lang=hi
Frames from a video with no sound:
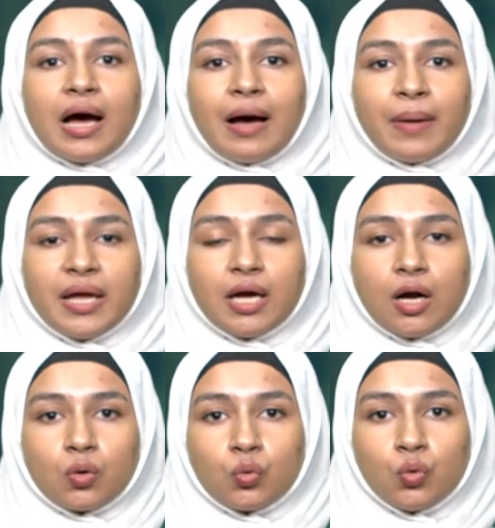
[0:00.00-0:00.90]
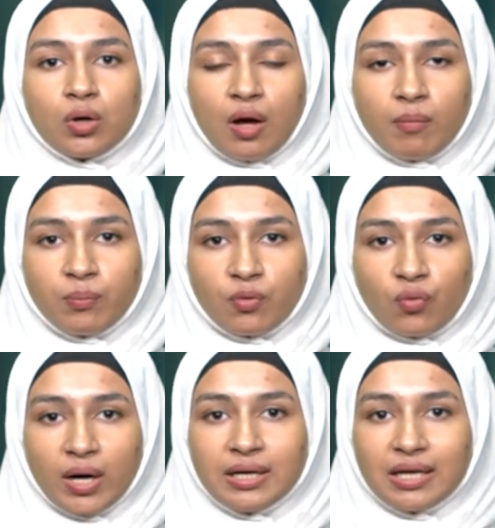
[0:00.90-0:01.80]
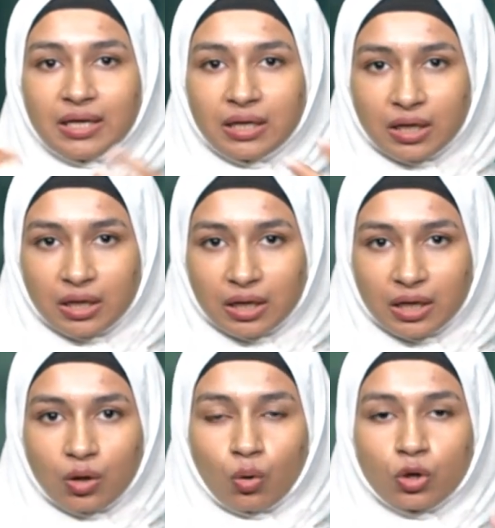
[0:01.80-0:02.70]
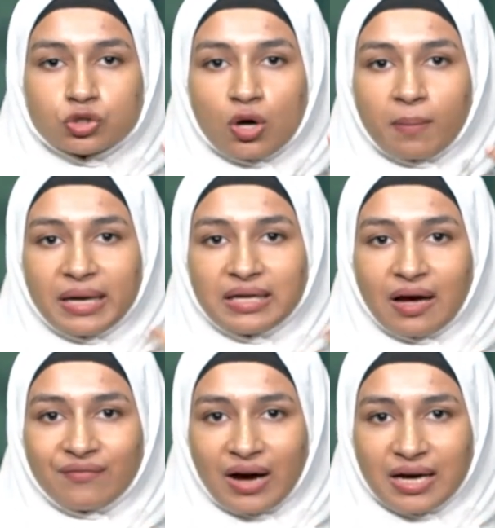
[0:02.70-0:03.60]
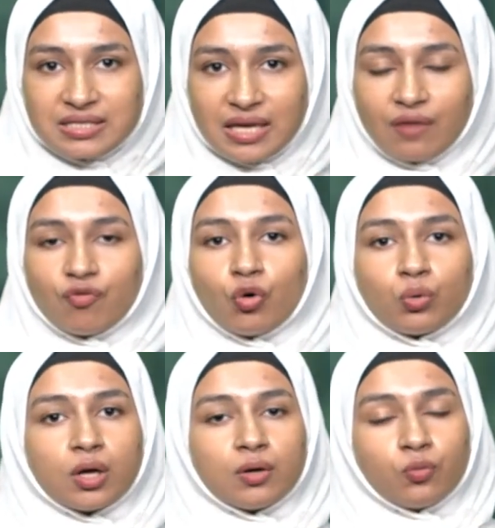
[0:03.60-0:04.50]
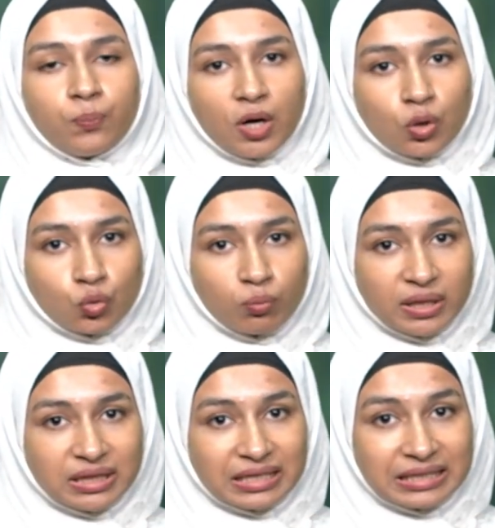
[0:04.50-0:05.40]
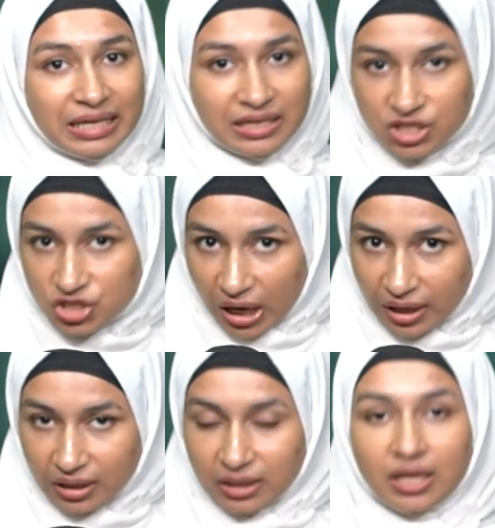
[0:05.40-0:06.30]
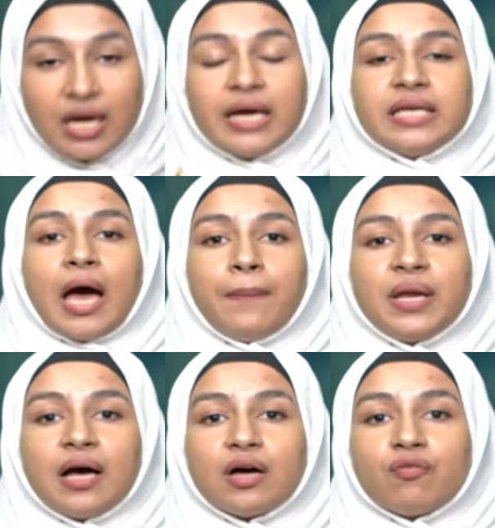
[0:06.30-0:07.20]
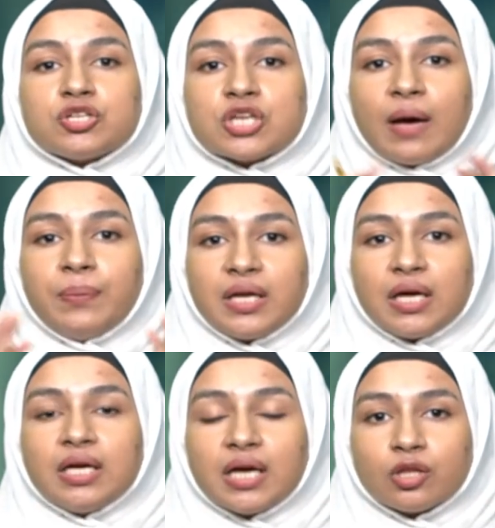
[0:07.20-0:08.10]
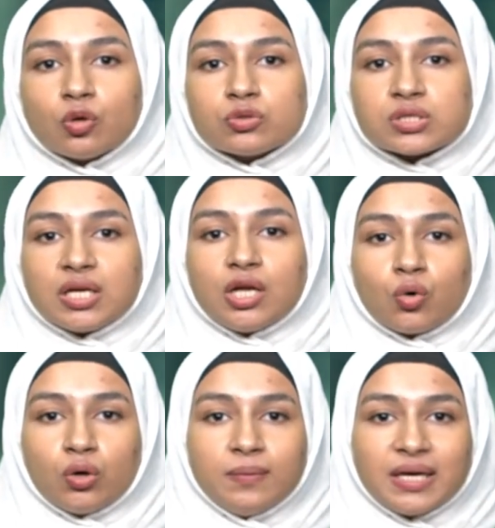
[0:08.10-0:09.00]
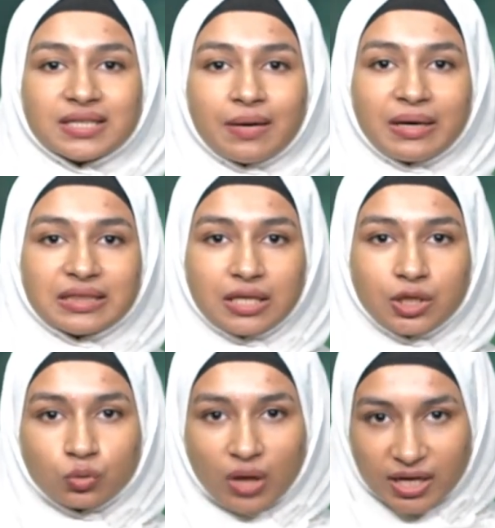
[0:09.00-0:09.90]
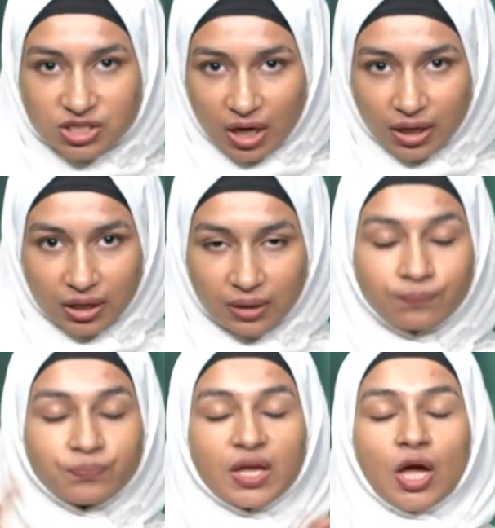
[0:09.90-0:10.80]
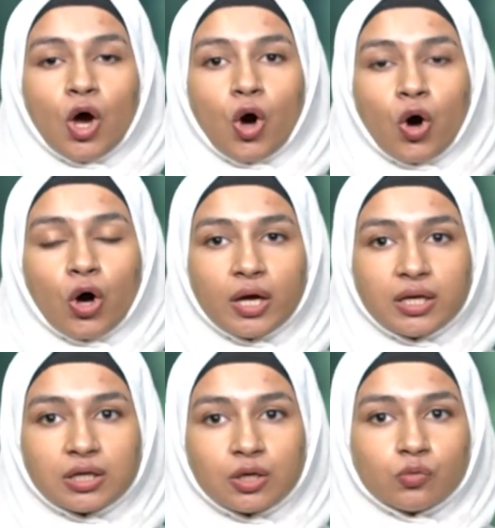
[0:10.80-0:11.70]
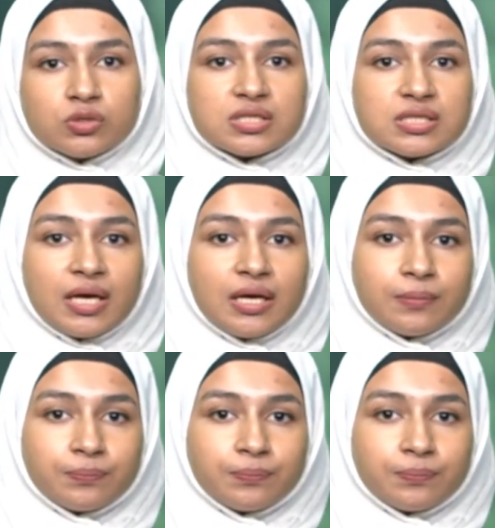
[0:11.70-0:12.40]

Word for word: हमारे हकूक़ हमें प्रोवाइड नहीं कर रहे और जो हमारी आवाज़ है वो ऊपर ऊपर हुकूमत तक नहीं जा रही या फिर अगर वो जा भी रही है तो उसके लिए कोई भी इकदाम नहीं उठाए जा रहे और उनसे